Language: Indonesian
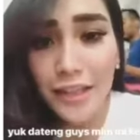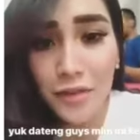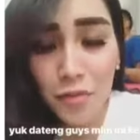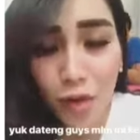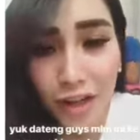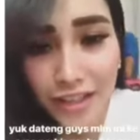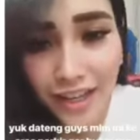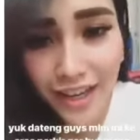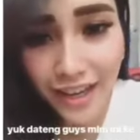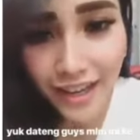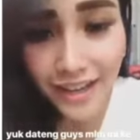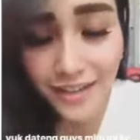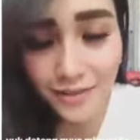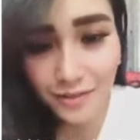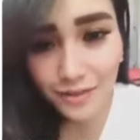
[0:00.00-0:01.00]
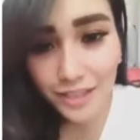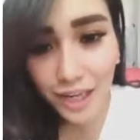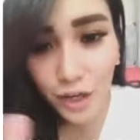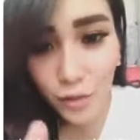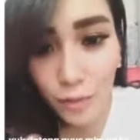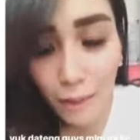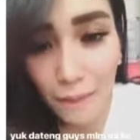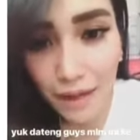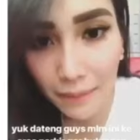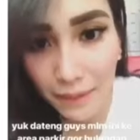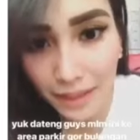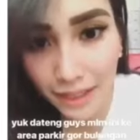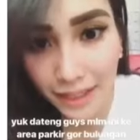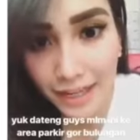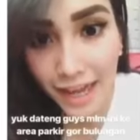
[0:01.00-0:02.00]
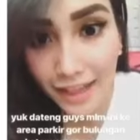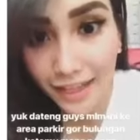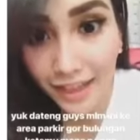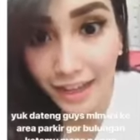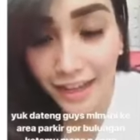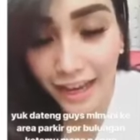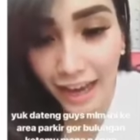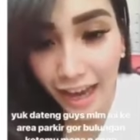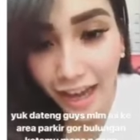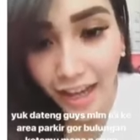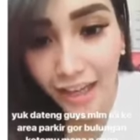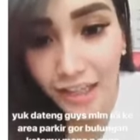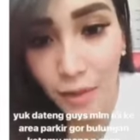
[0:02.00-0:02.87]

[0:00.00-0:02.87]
Hai semuanya, jangan lupa malam ini datang ya